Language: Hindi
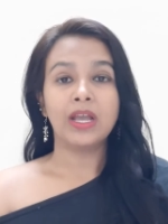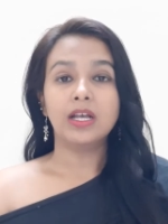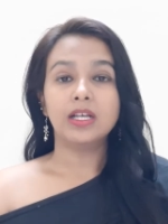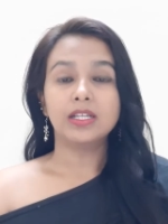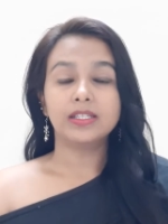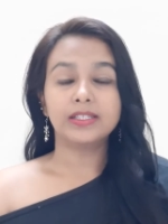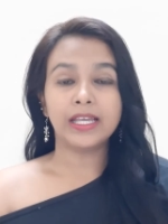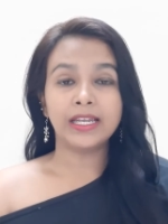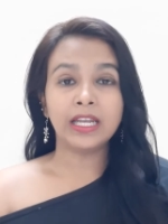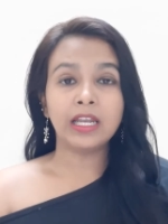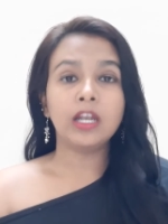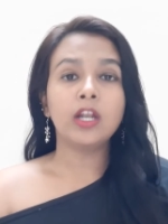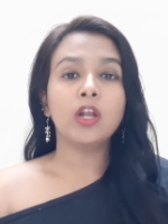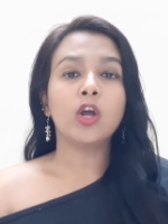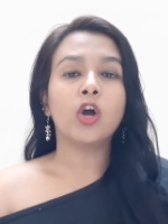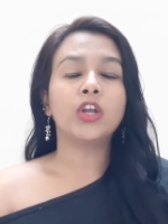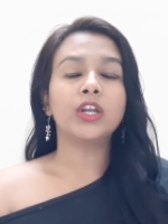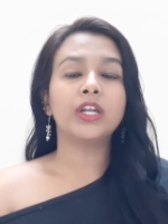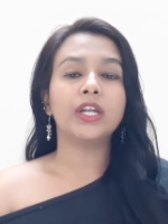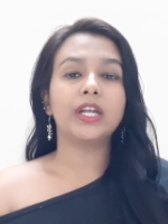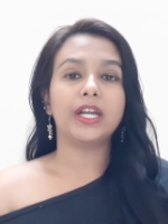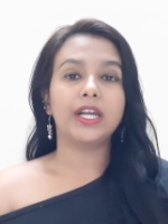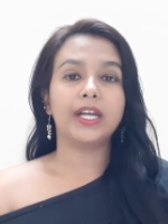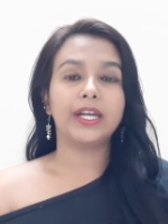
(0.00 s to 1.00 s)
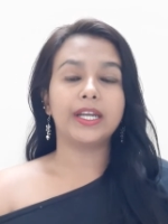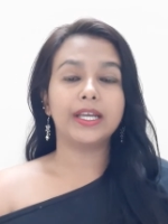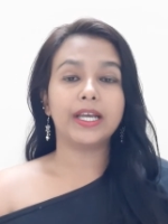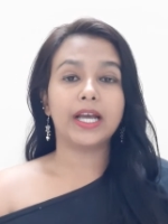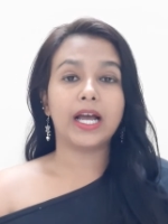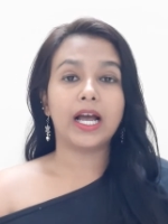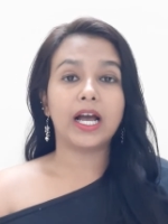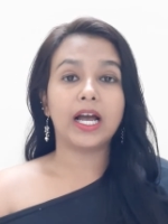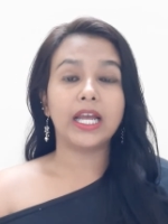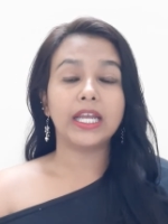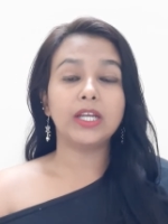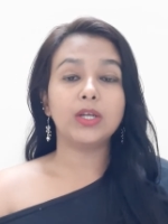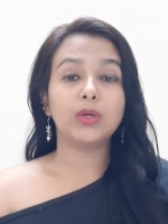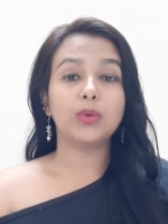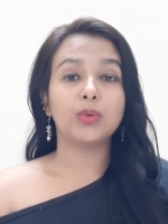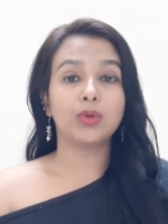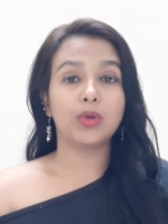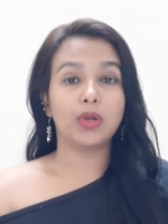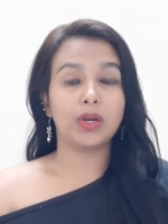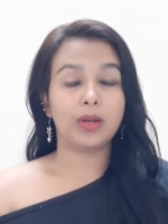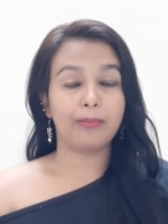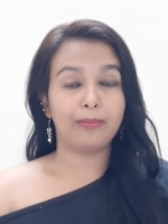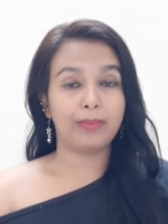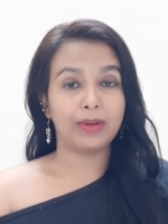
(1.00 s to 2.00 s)
सनी लियोनी इंडिया आई
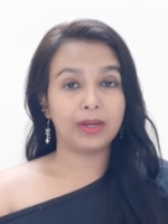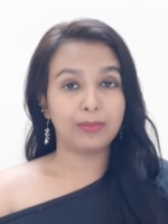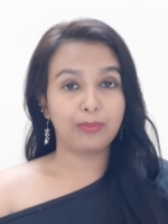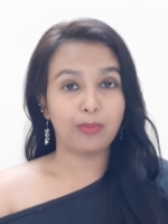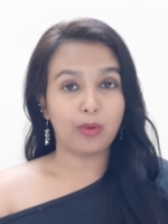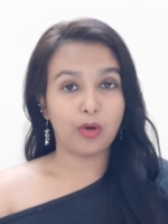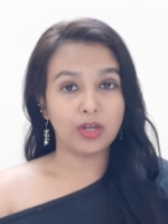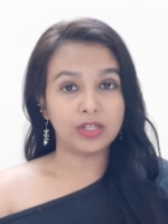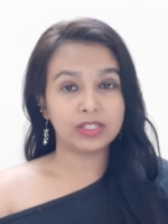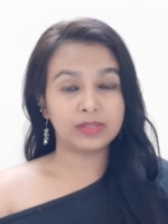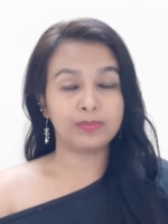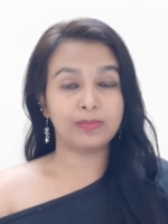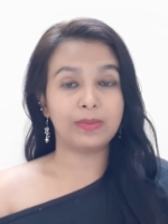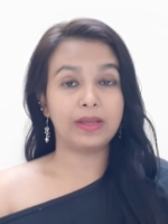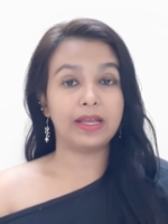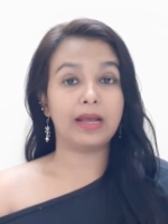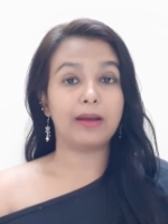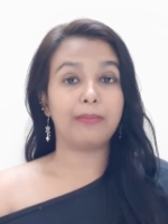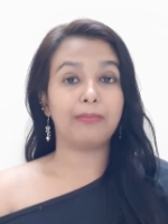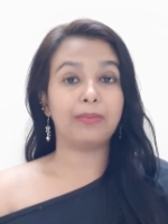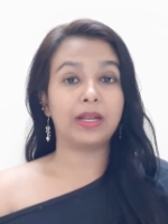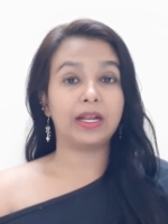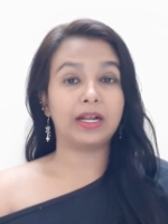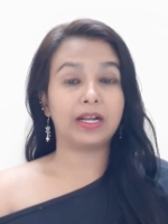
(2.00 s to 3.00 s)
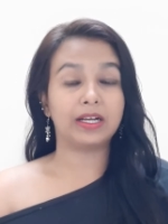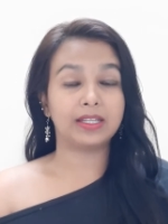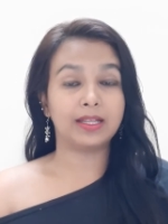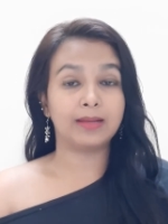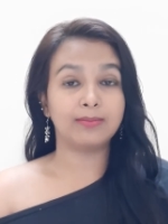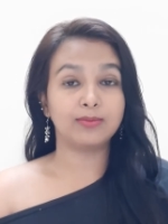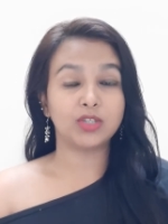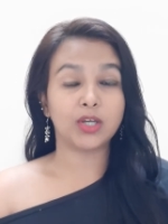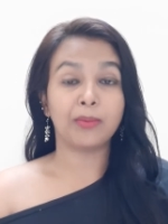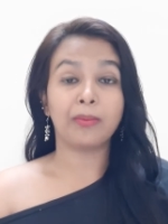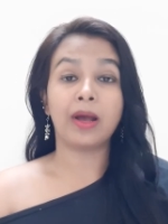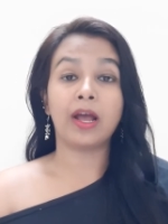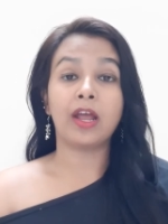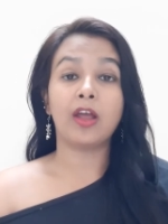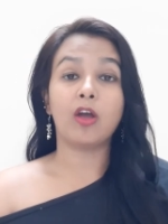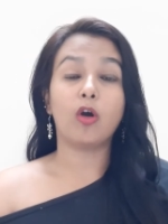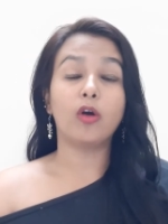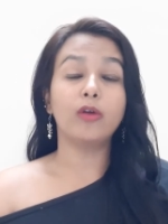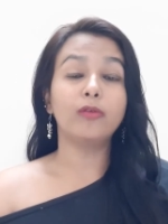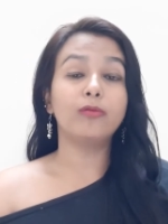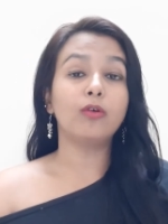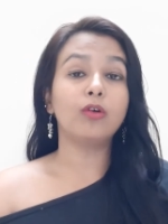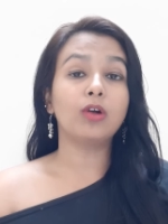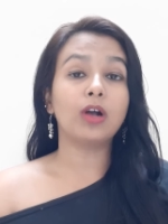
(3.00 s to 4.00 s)
उन्होंने बिग बॉस में अपने कदम जमाए
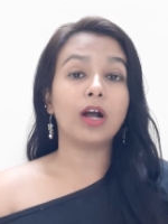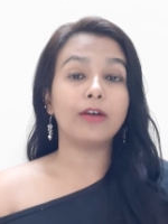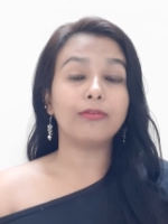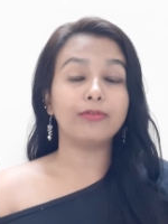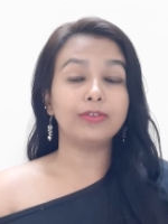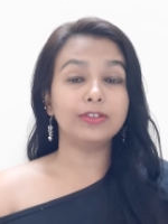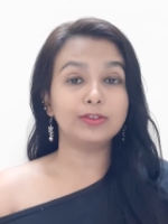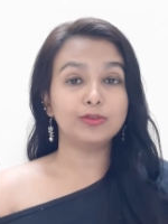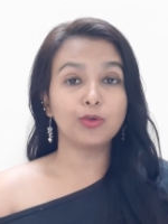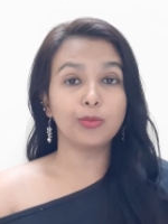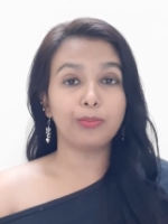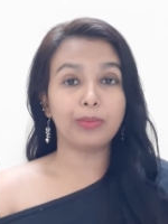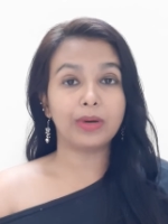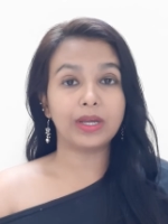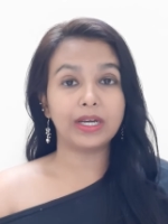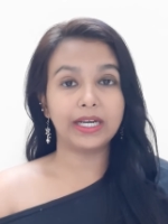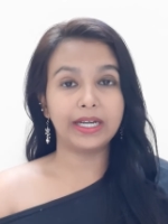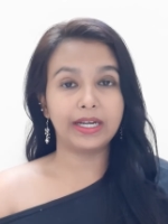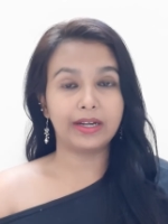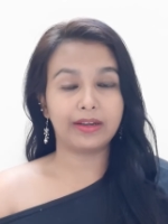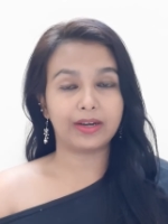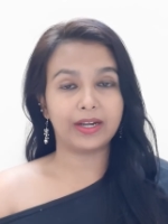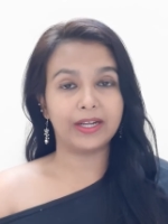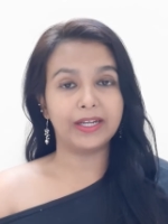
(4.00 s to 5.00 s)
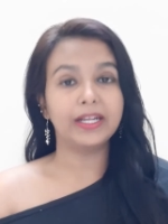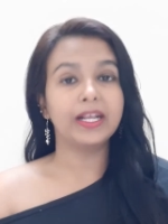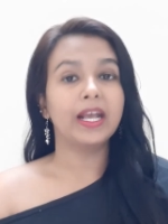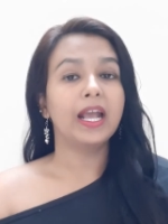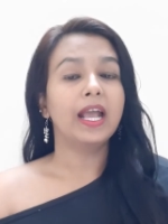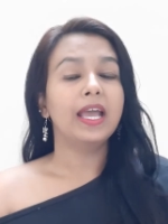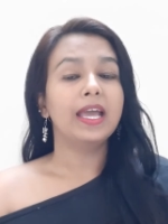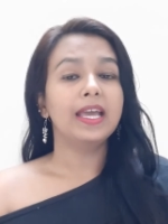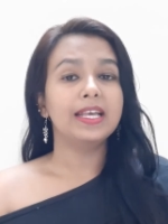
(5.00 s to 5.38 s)
और वो काफ़ी सुपरहिट हिट रही